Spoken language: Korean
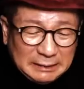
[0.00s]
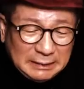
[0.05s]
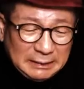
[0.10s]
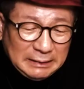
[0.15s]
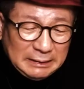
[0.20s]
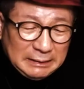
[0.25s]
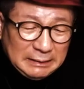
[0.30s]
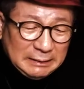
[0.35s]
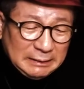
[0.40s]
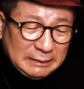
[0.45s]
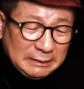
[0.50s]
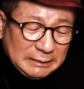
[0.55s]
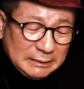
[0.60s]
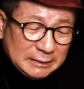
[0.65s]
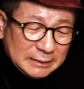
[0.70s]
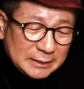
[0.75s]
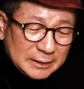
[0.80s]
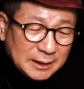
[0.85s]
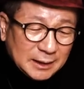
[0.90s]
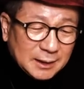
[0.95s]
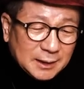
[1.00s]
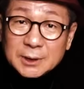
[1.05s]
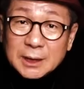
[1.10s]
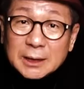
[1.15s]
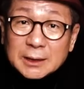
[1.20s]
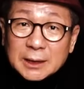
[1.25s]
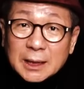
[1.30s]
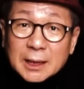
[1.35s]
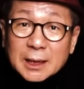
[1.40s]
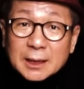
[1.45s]
아, 제가
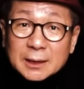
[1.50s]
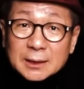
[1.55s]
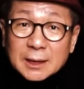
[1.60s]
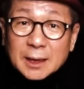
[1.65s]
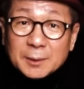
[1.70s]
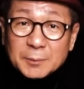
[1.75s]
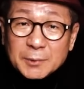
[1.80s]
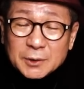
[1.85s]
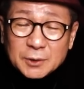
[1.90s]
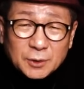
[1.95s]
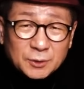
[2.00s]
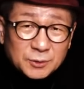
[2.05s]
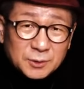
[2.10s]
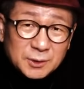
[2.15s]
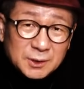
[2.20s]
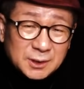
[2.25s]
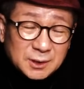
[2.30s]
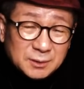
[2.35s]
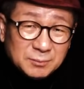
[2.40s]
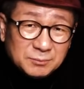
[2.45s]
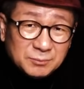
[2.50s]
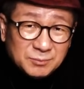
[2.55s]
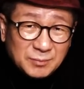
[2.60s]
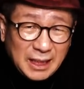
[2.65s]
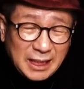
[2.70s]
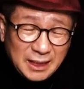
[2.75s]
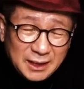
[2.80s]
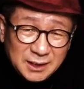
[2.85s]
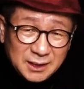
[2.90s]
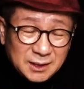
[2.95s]
제 자랑을 하면 저도 지금
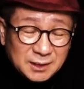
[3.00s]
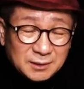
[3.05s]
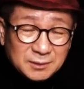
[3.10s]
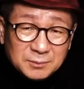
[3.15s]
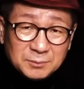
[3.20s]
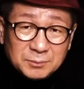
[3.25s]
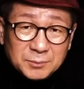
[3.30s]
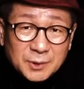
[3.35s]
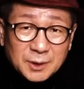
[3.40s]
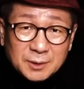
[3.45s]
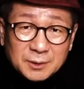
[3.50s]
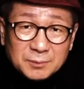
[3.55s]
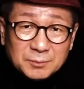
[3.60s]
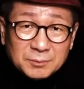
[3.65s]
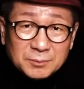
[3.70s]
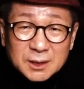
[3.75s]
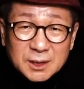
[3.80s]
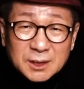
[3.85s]
많이 좀 뭐